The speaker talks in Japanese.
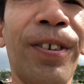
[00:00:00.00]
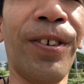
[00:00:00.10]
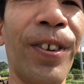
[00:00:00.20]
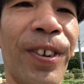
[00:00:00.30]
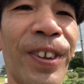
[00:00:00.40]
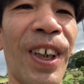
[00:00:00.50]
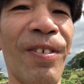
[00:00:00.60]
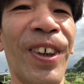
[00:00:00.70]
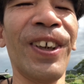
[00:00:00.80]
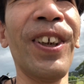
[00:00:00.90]
この
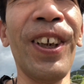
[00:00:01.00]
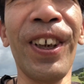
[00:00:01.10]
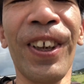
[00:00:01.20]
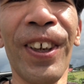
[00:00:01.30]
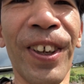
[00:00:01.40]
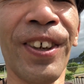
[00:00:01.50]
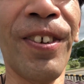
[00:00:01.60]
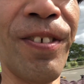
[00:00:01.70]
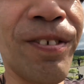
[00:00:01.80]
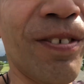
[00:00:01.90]
ダムがね、
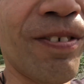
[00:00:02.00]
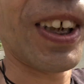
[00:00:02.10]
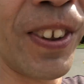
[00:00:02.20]
ま